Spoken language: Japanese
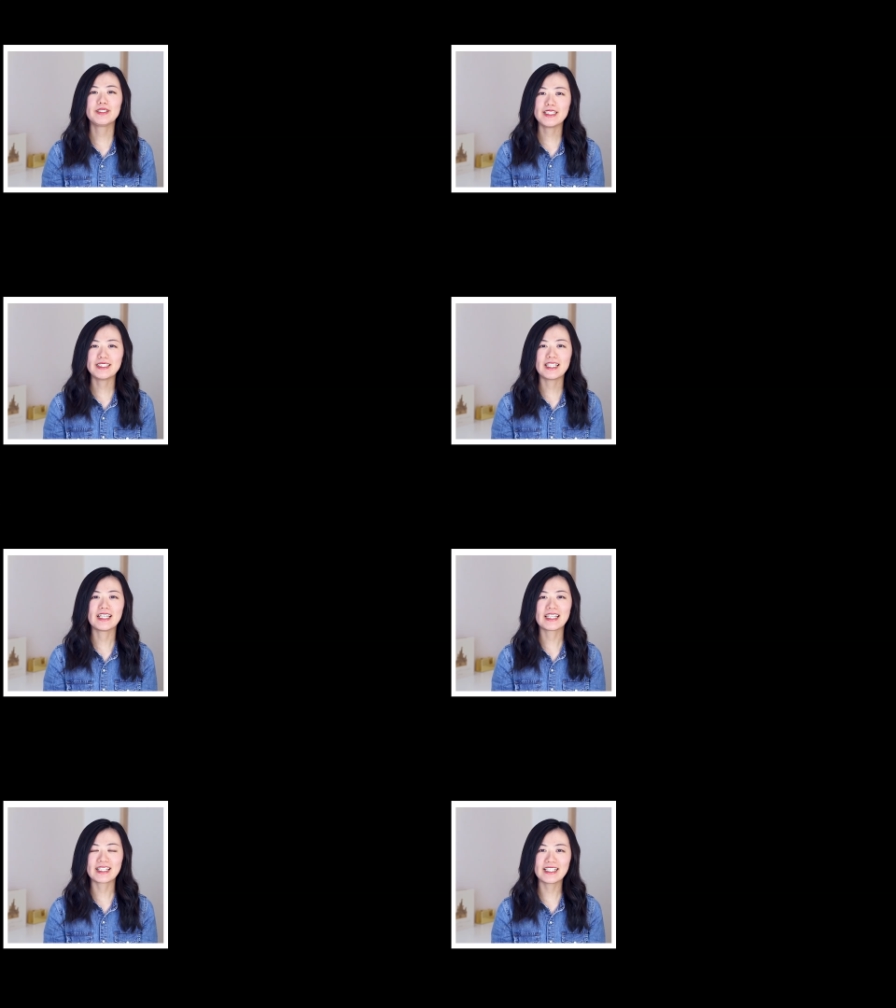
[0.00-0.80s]
見ていた
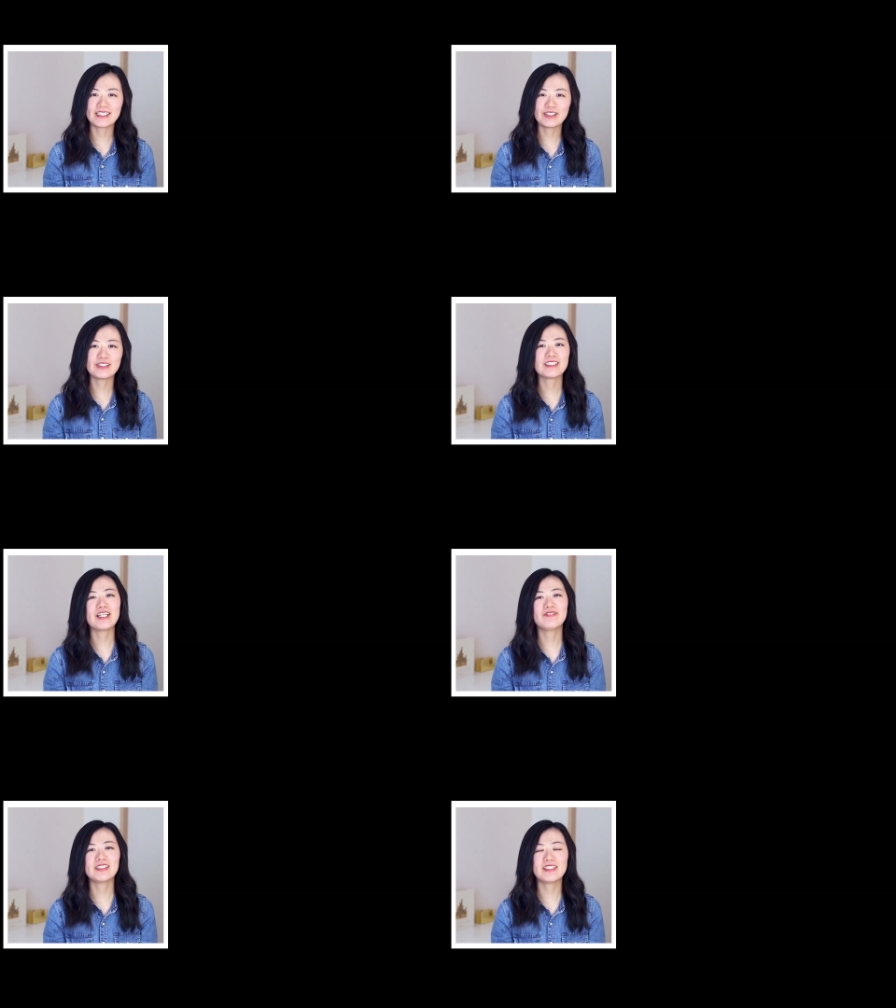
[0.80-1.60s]
だきありがとうござ
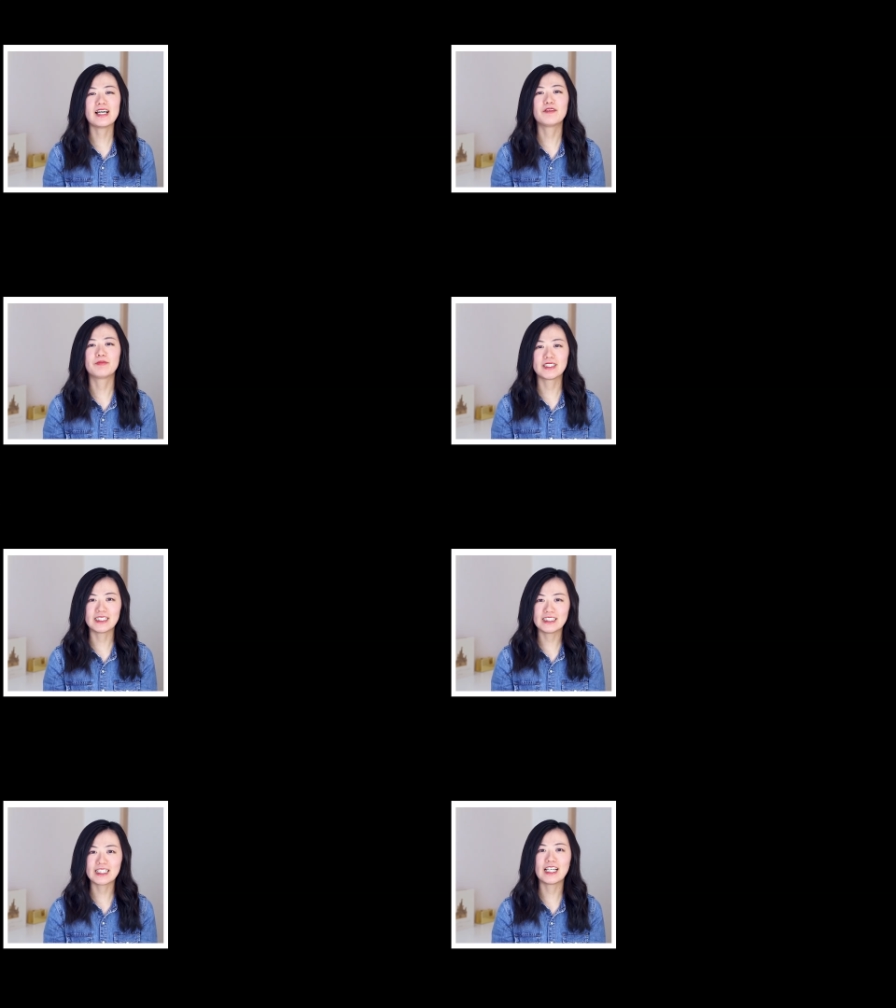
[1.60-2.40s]
いましたま
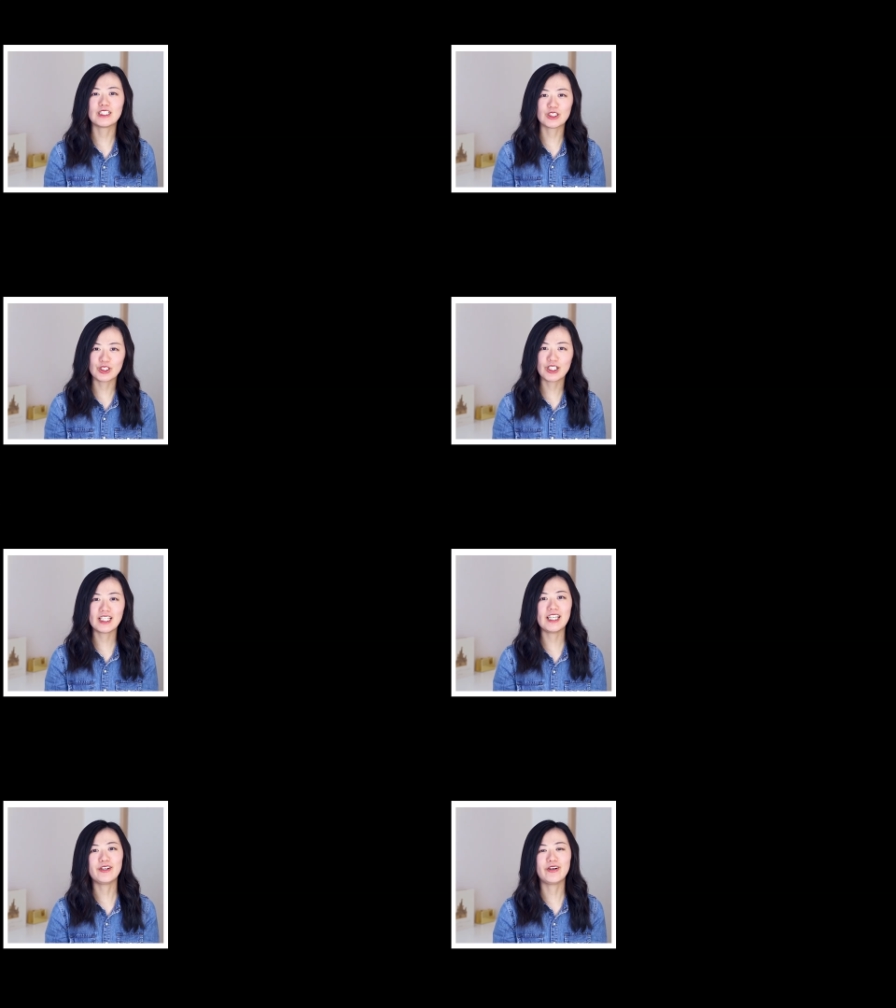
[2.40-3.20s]
た次回の動
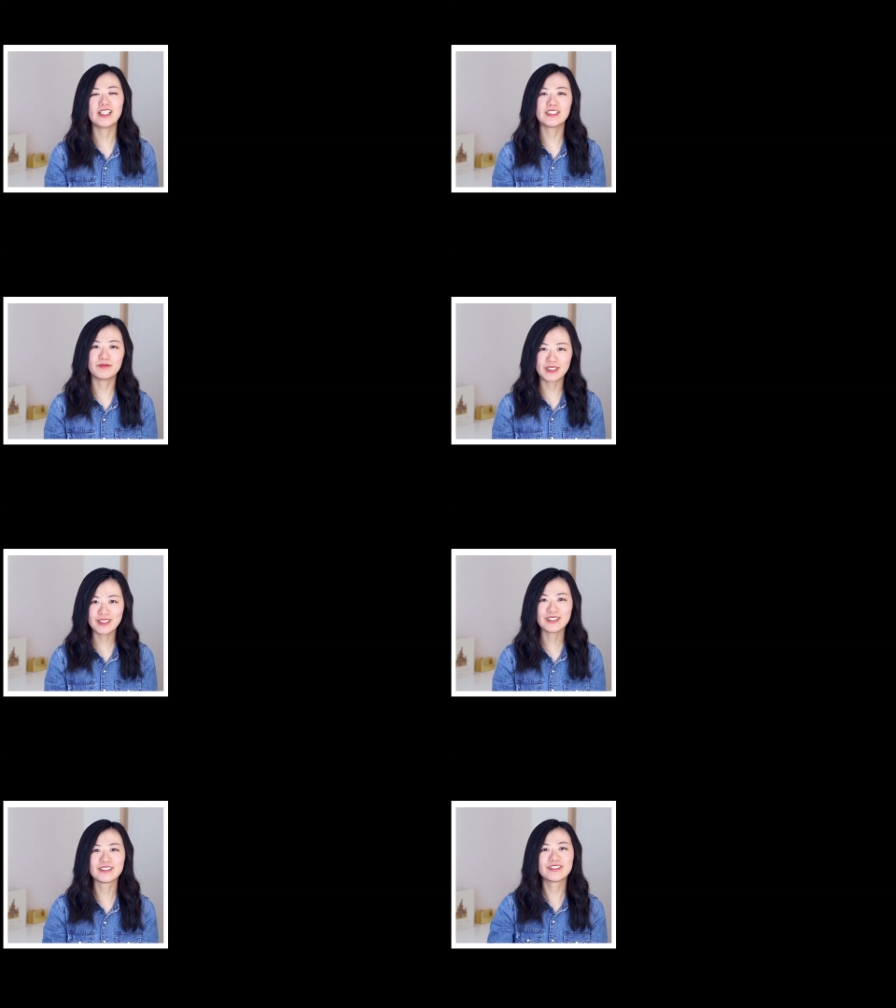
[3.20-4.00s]
画でお会いしま
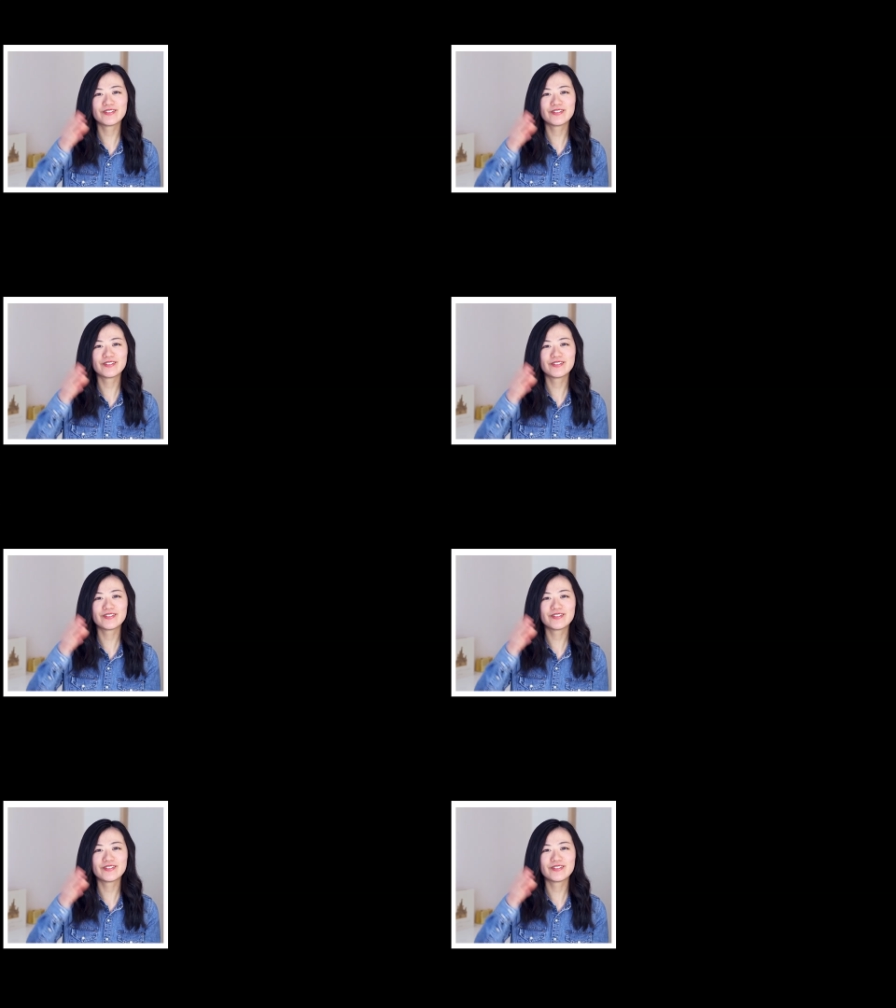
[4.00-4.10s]
しょう